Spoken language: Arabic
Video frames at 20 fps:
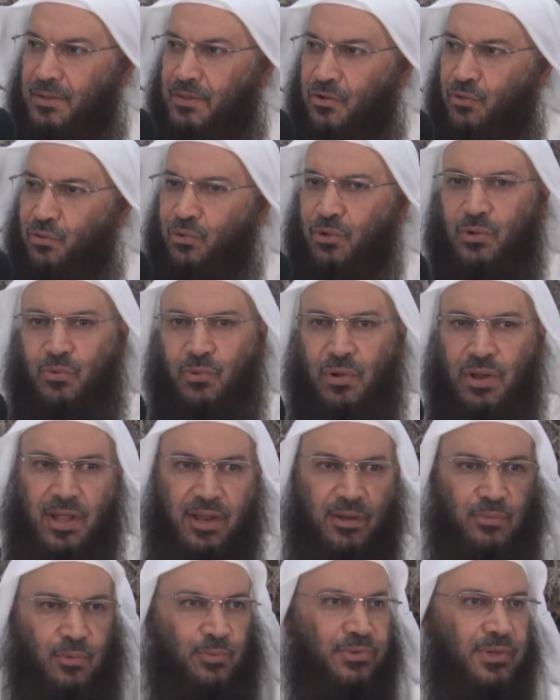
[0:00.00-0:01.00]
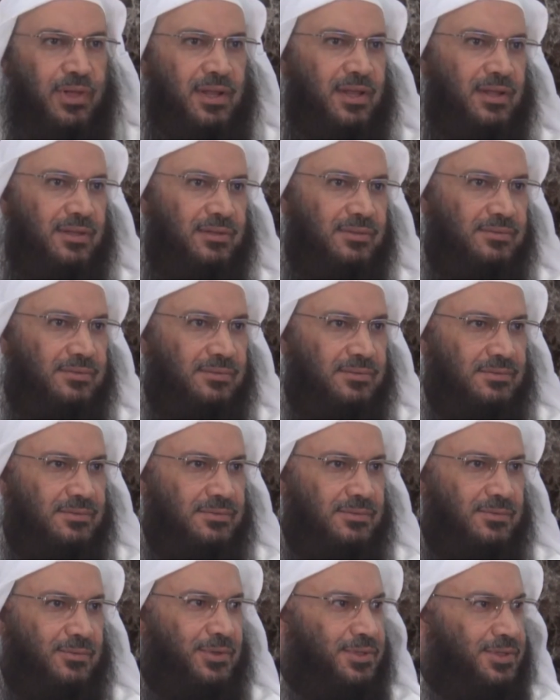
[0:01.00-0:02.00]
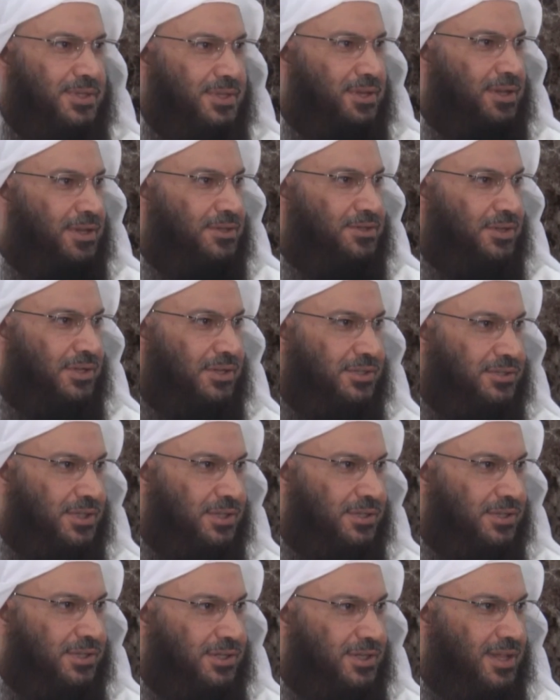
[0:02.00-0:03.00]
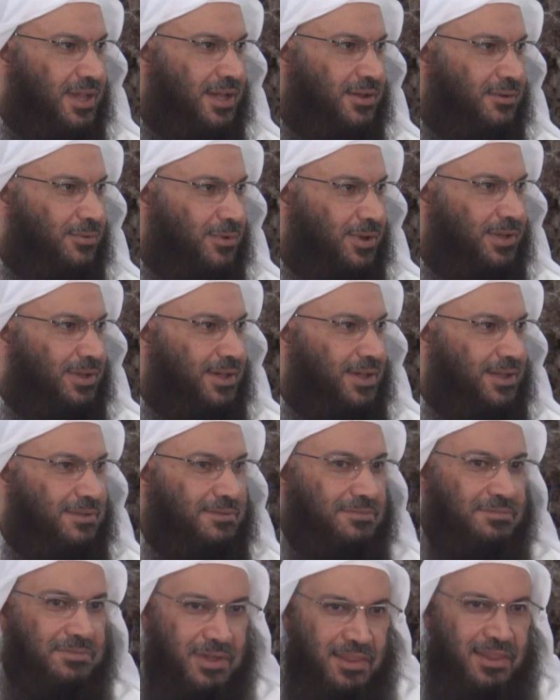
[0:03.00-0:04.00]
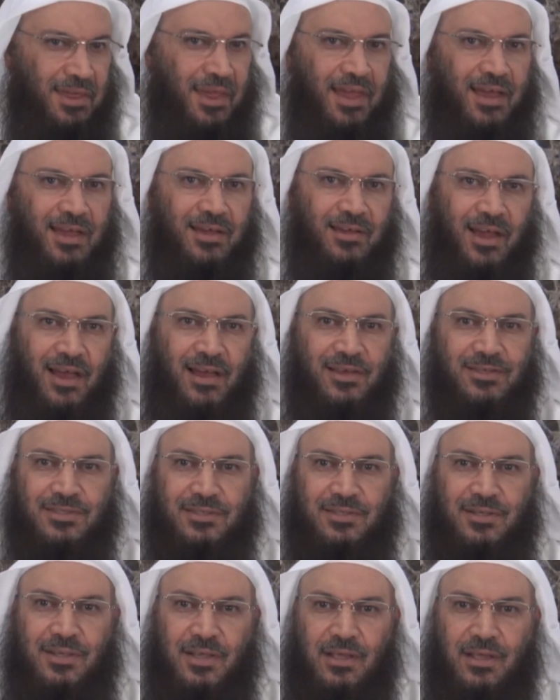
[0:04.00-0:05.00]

يقول لك والله انا مبتلى ودي اني اترك التدخين لكن انا قاعد هذا حاصل